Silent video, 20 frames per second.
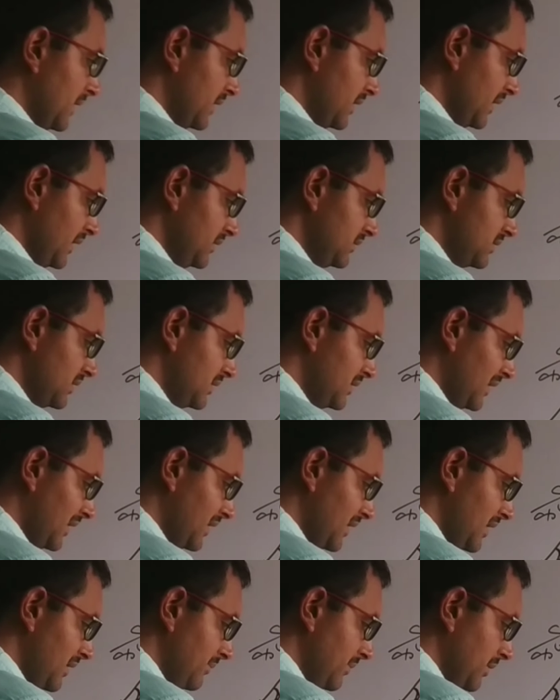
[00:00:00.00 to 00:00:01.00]
टेन थीटा
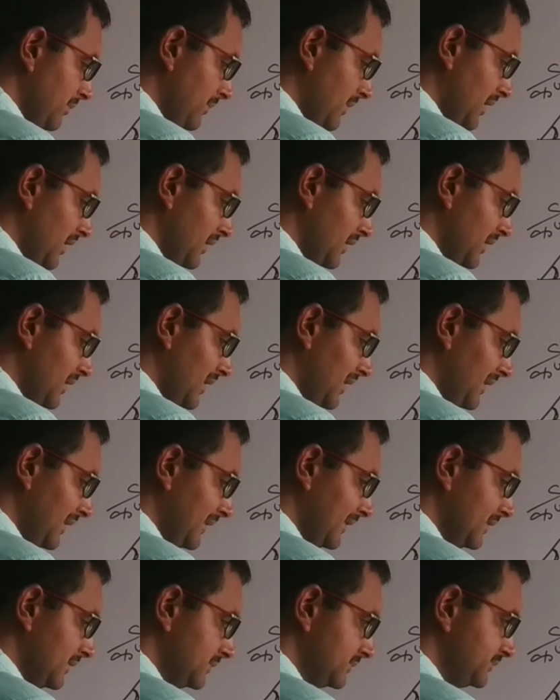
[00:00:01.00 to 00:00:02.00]
का हमें मान निकालना
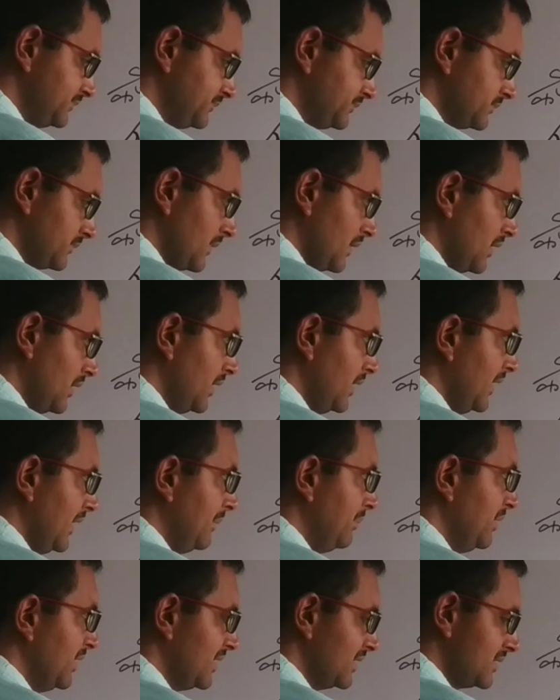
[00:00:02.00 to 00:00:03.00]
है ए
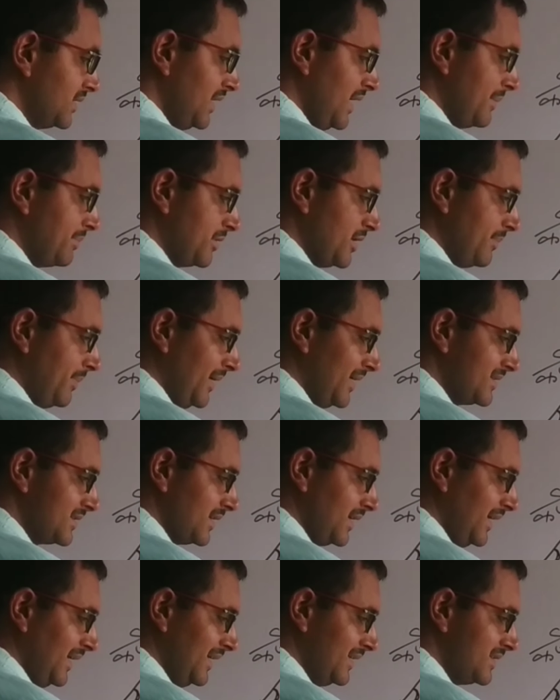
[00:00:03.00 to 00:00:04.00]
बी कितना आपके
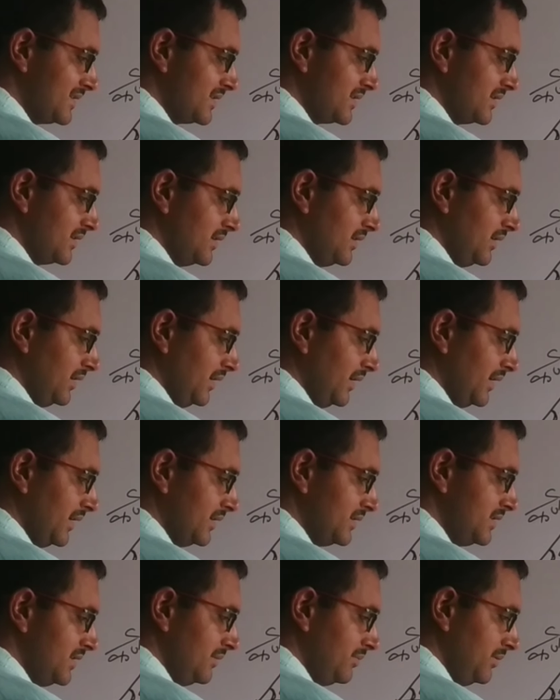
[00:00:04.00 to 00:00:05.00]
पास एच
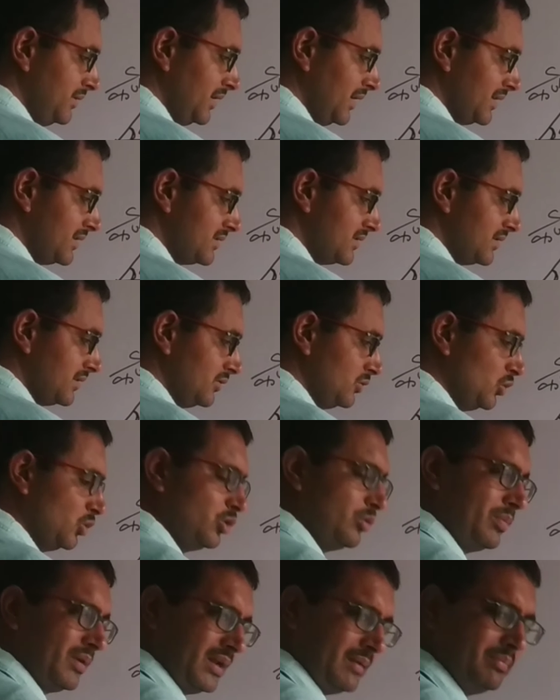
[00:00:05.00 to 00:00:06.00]
ए जी बी एच
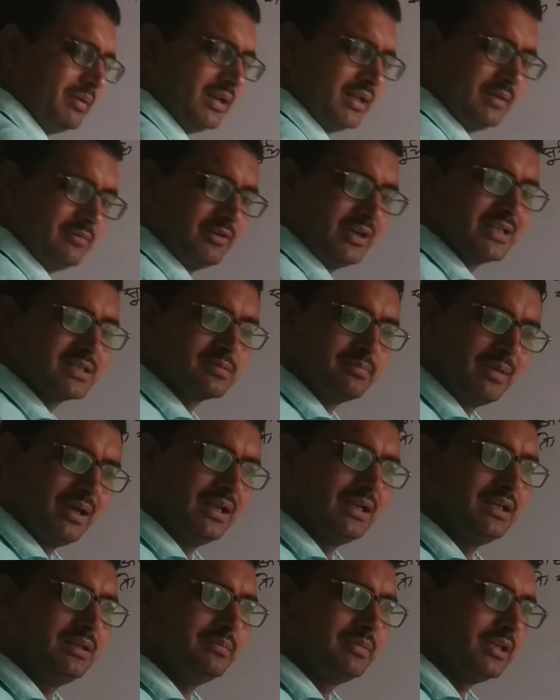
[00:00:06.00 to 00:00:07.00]
दोनों बराबर हैं एच
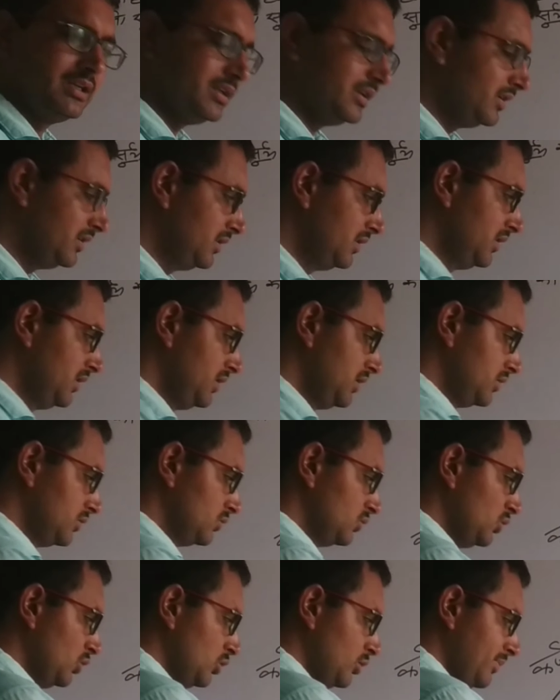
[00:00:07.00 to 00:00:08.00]
मान ली मैंने
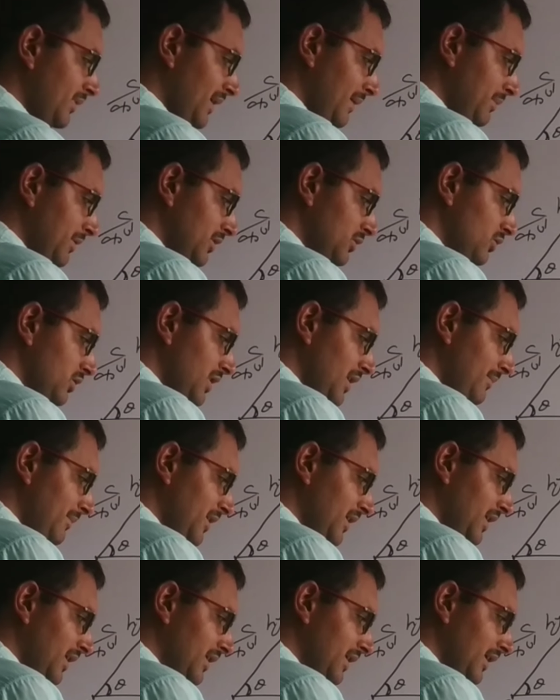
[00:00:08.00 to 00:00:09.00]
दोनों बराबर हैं तो क्या
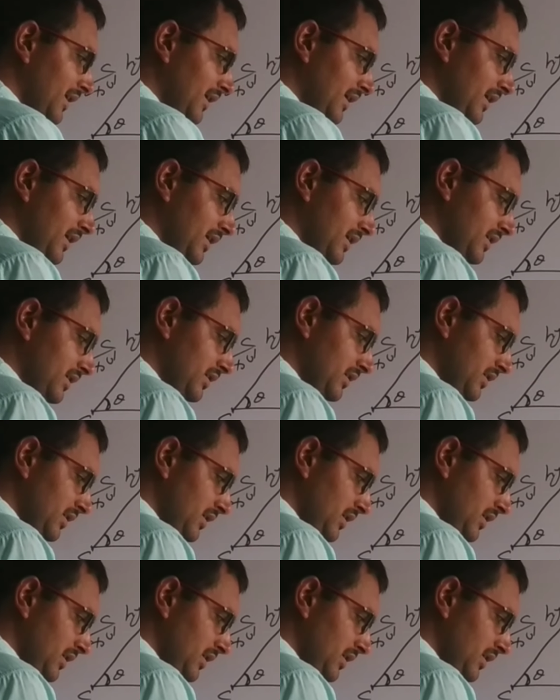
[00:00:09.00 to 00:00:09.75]
माना गया एक